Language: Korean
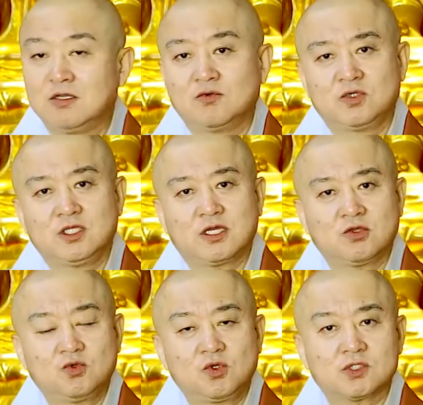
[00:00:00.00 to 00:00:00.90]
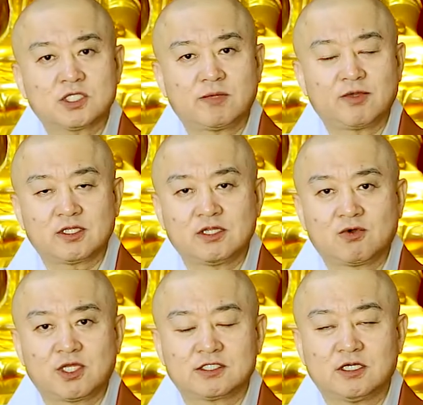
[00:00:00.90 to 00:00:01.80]
우리나라 6.25 사병
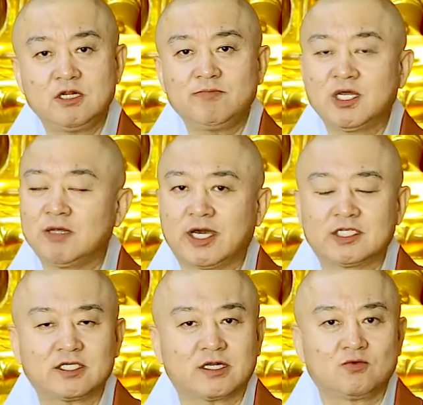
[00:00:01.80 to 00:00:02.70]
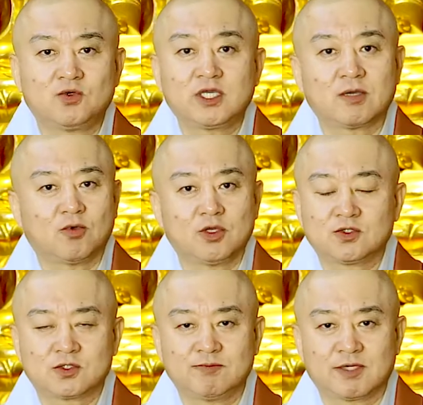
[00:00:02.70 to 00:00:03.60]
끝나고 나서 얼마나 많은 살을 우리에게
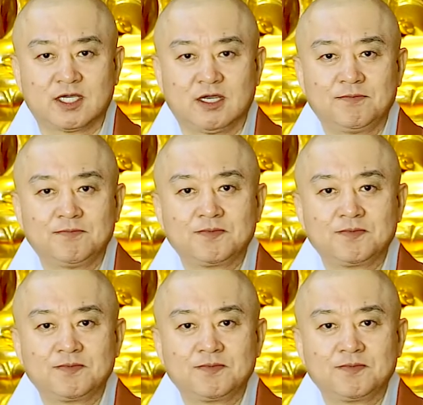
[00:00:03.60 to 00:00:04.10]
보내줬습니까?